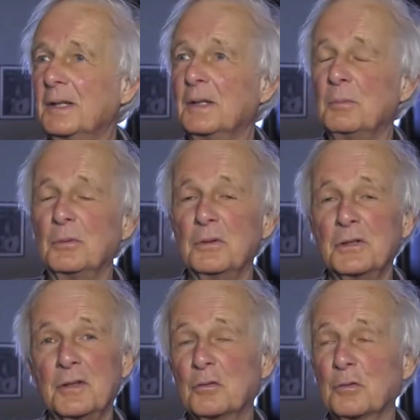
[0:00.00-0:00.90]
Et puis,
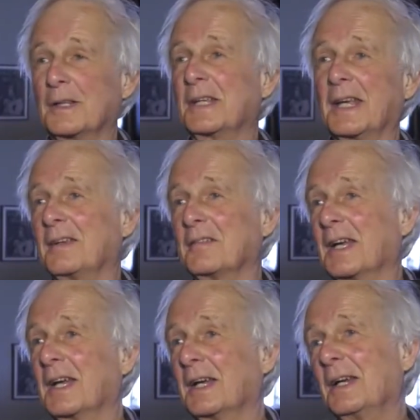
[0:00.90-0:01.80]
j'ai 75
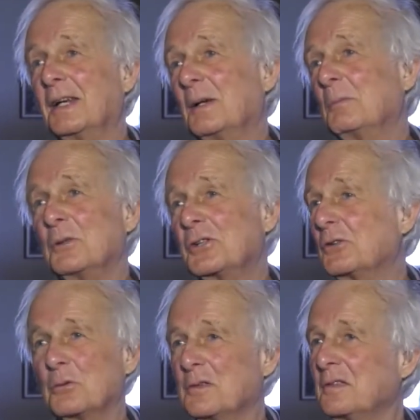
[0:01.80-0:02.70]
ans. Puis je
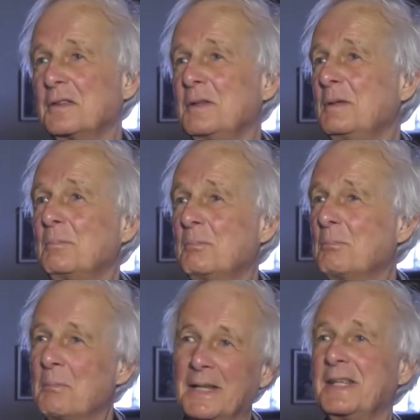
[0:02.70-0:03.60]
suis aussi
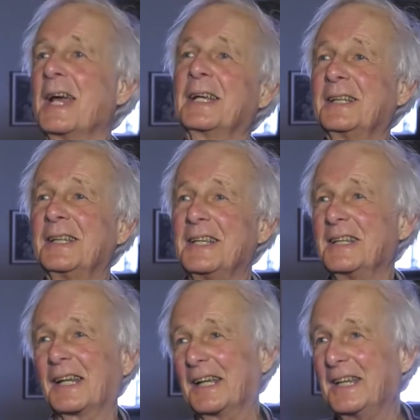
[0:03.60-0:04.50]
maniaque des
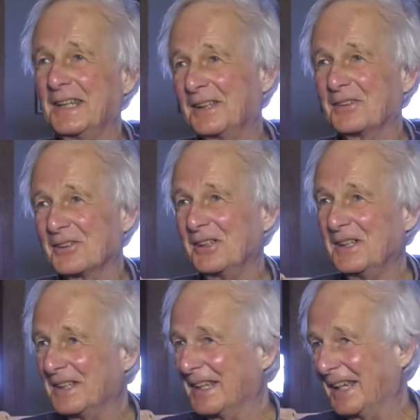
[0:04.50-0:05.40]
trains que je
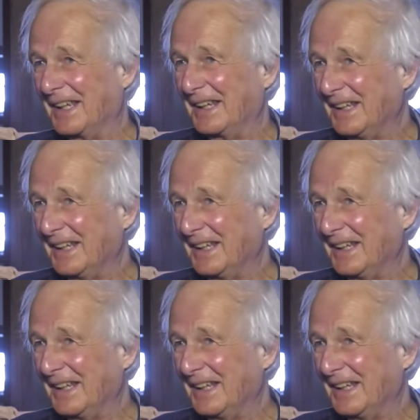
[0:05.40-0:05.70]
l'étais.